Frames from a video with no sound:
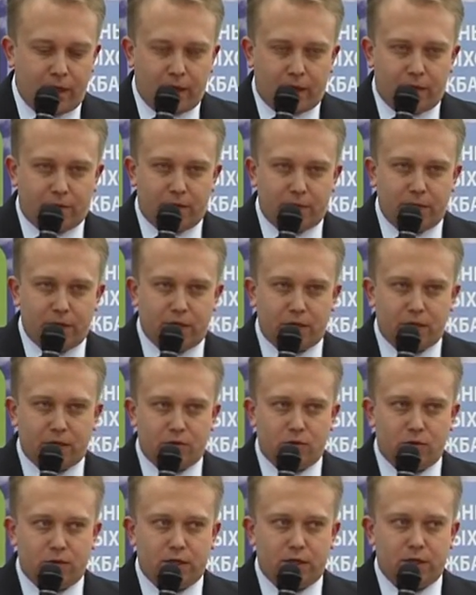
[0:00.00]
Во-первых,
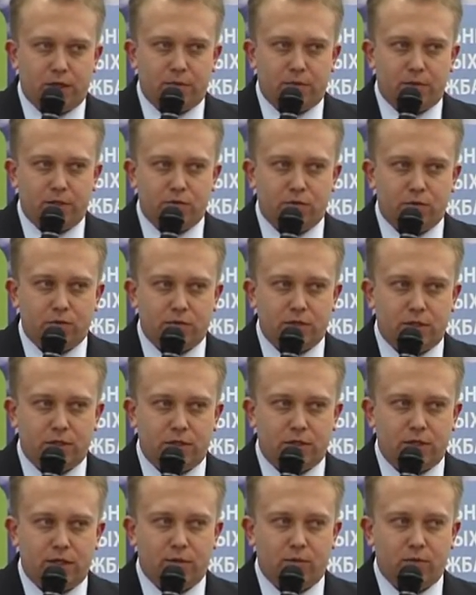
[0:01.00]
какую-то адаптивную
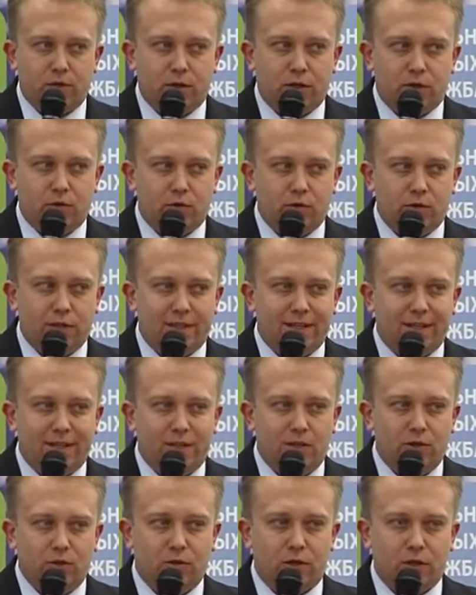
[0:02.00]
систему и какую-то
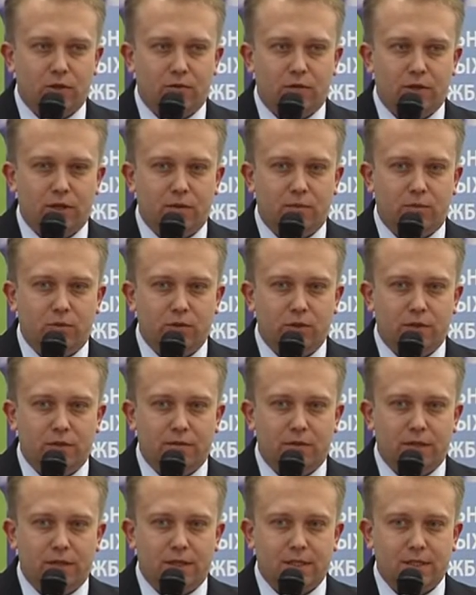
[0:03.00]
линию, которая будет
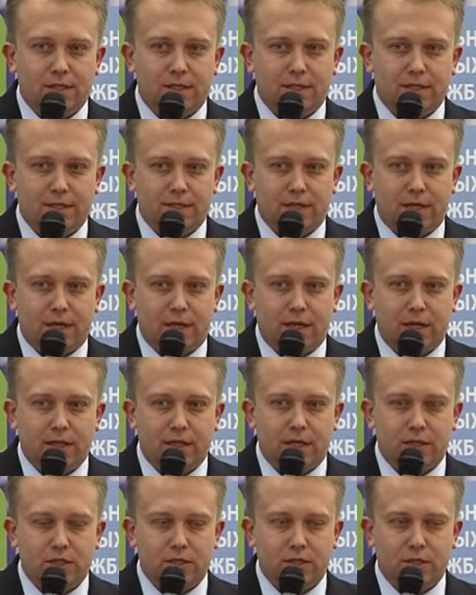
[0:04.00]
двигаться за
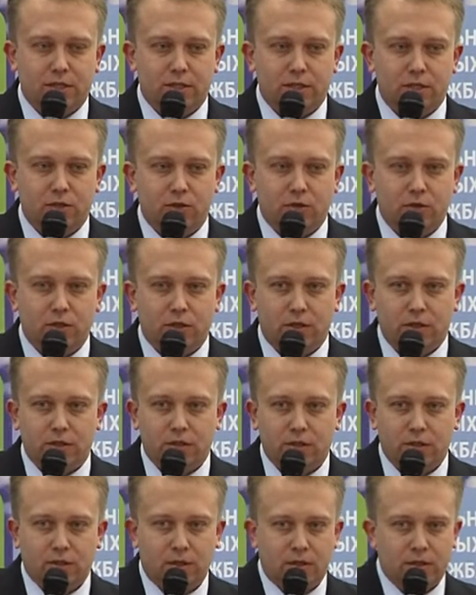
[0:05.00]
нашей ценой.
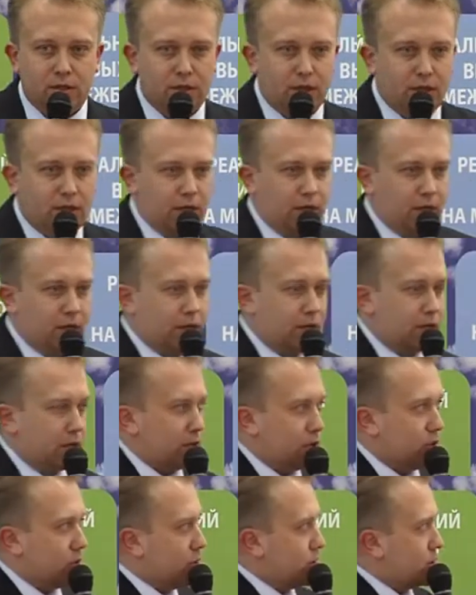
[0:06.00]

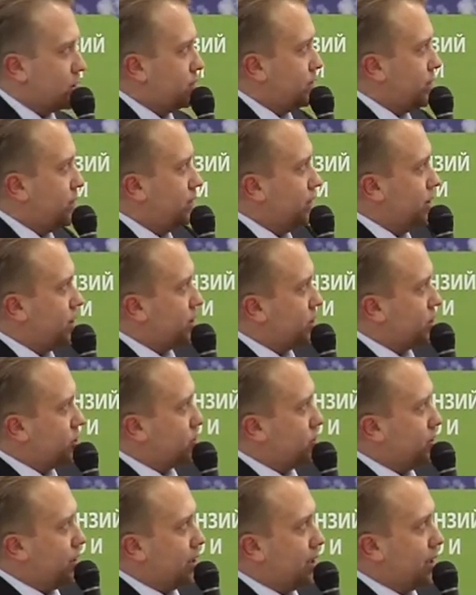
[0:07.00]
То есть вы видите,
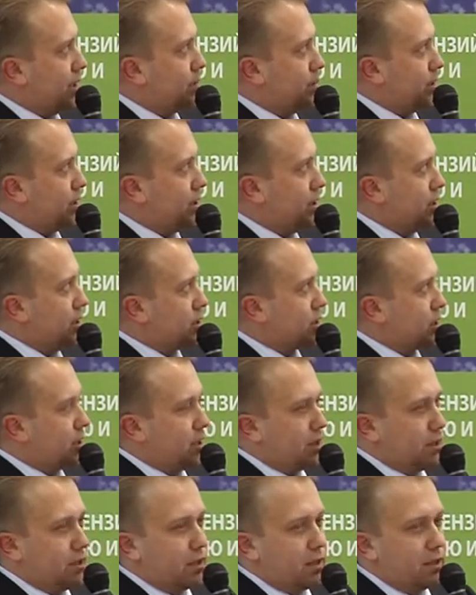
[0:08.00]
что линия поддержки,
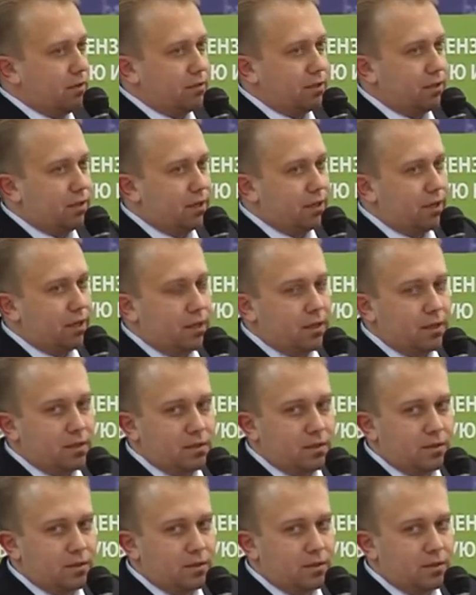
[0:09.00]
одна и вторая,